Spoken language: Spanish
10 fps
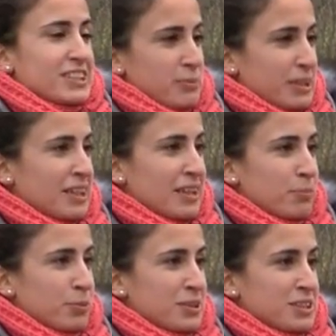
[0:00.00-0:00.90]
de semana
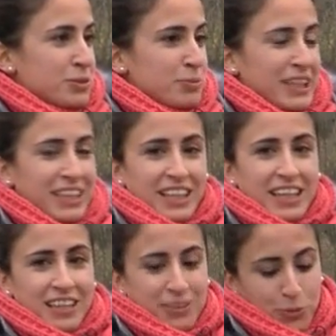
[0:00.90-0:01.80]
aprovecho para
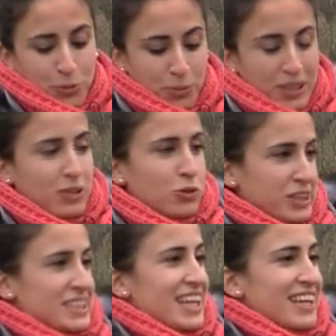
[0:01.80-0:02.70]
entrenar o bien
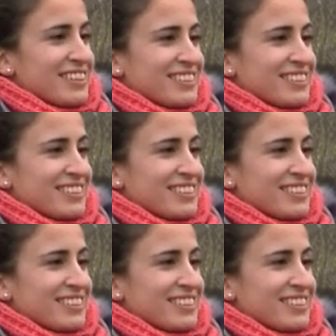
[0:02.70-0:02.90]
con esta,